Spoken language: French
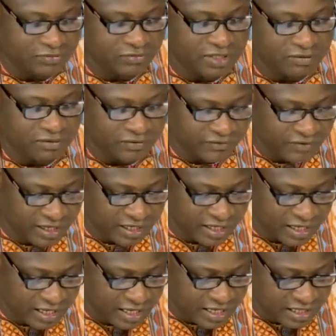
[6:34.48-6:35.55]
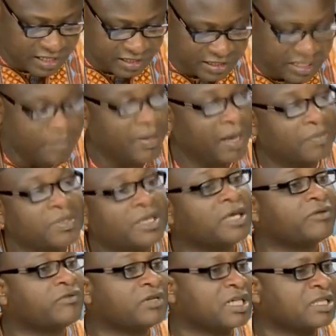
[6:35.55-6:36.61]
vous avez fait ces
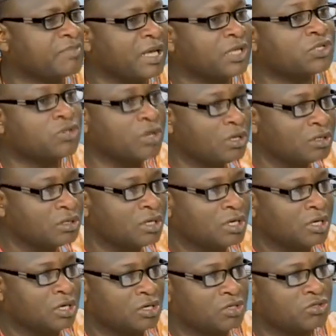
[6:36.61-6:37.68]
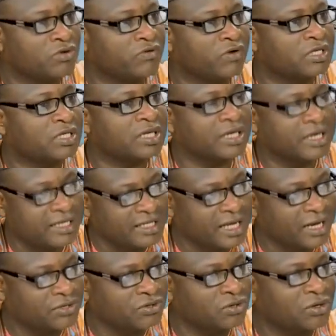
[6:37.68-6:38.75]
papiers. Vous n'êtes pas seul non, euh, de votre
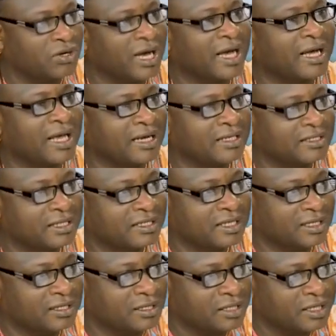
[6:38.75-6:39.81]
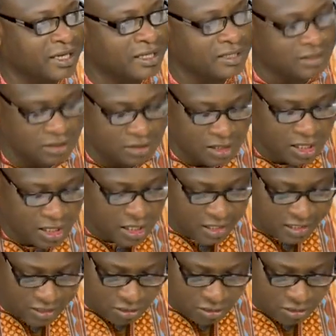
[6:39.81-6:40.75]
rédaction à réaliser ces enquêtes. Euh, et